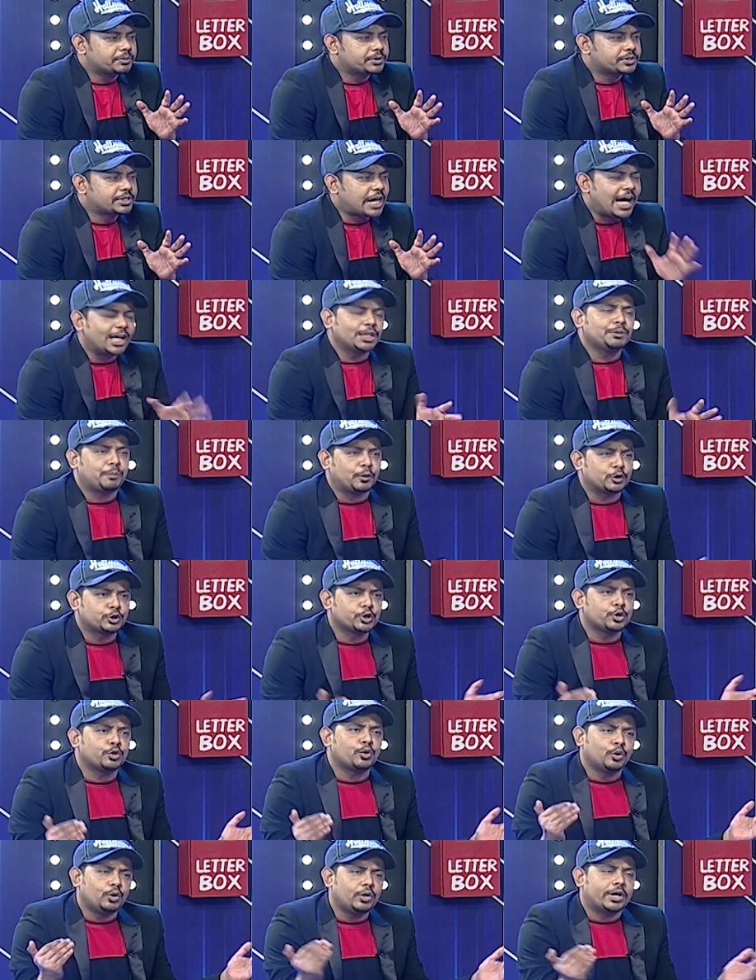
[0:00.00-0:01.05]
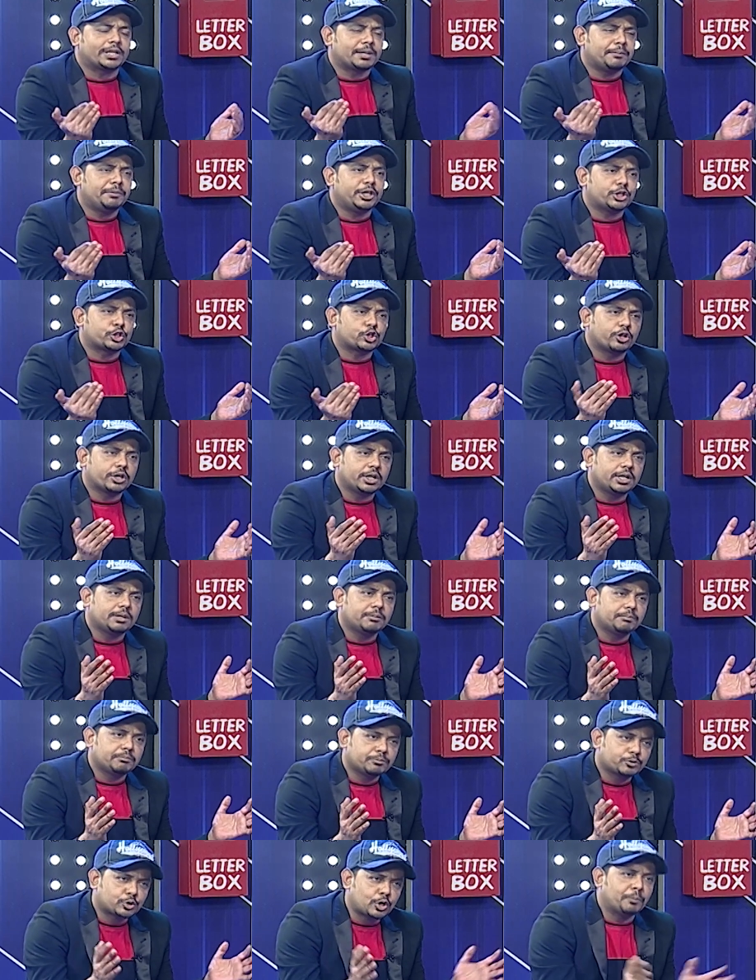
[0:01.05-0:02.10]
সাত বছর হলো একটা মেয়ের সঙ্গে
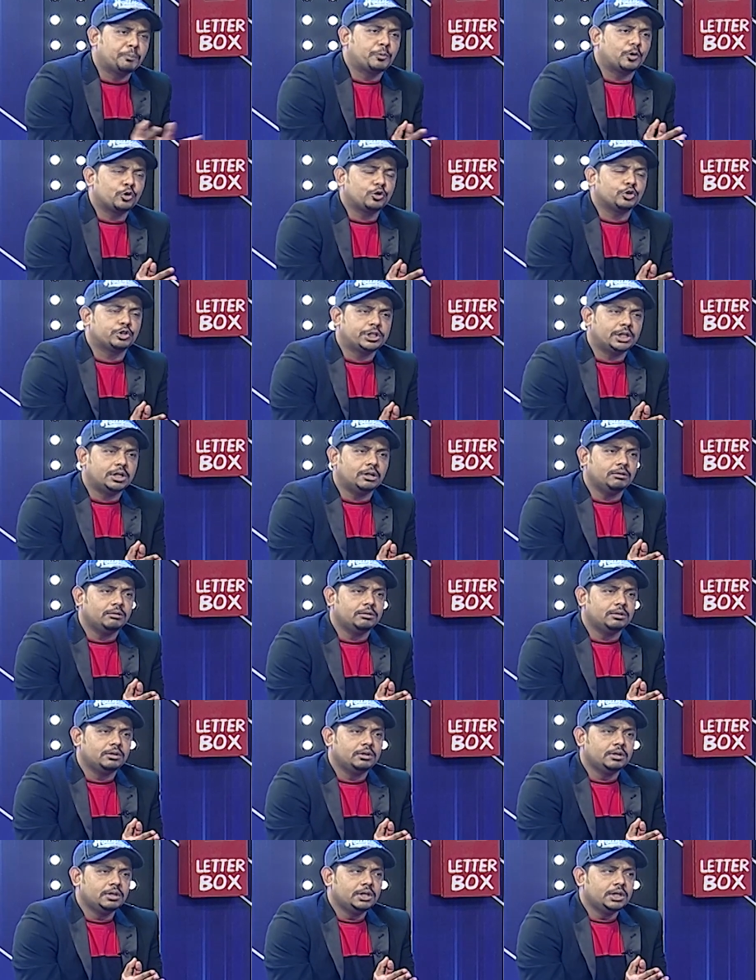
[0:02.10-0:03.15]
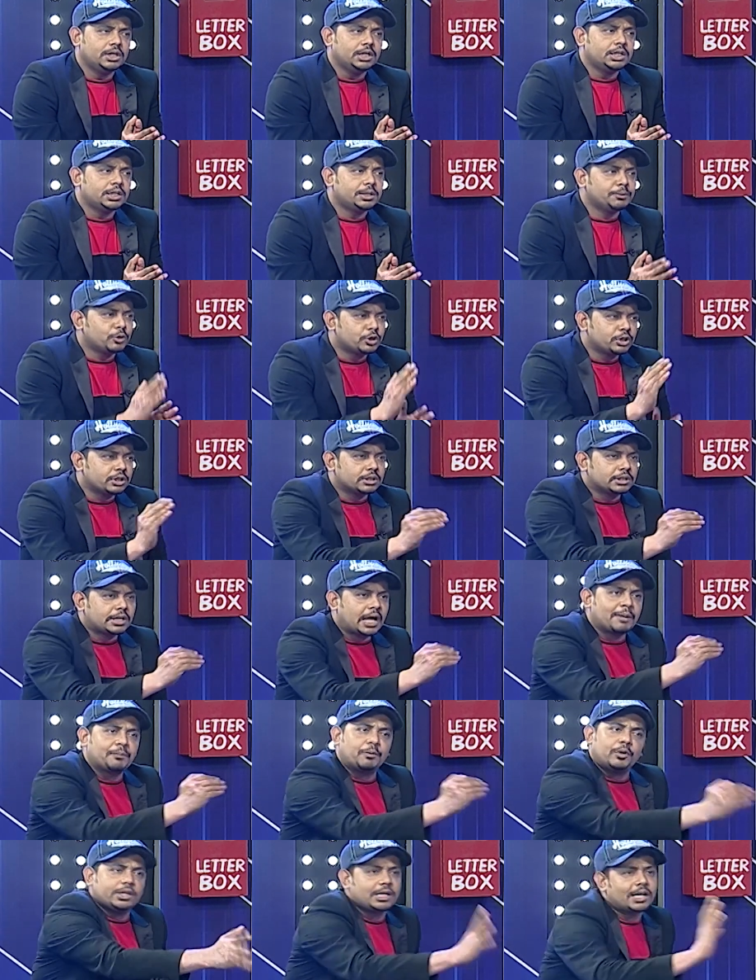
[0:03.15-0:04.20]
সম্পর্ক ছিল এবং
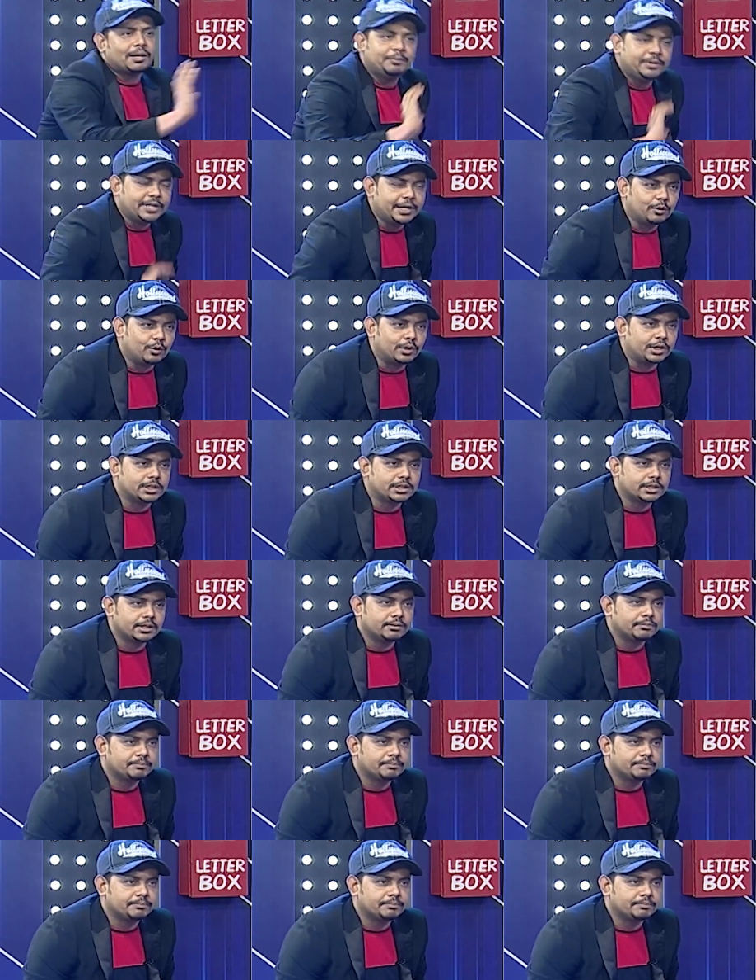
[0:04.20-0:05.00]
তারপরে তারা বিয়ে করেছে